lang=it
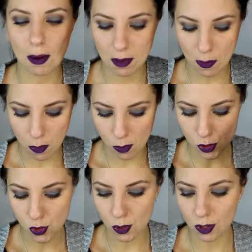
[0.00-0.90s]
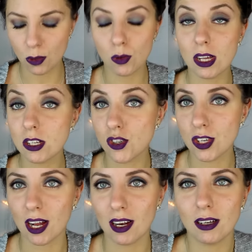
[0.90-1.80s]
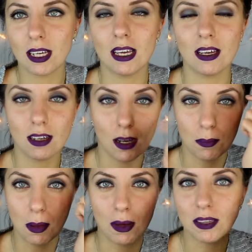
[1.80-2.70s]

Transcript: Premier Potion in original che eh, mia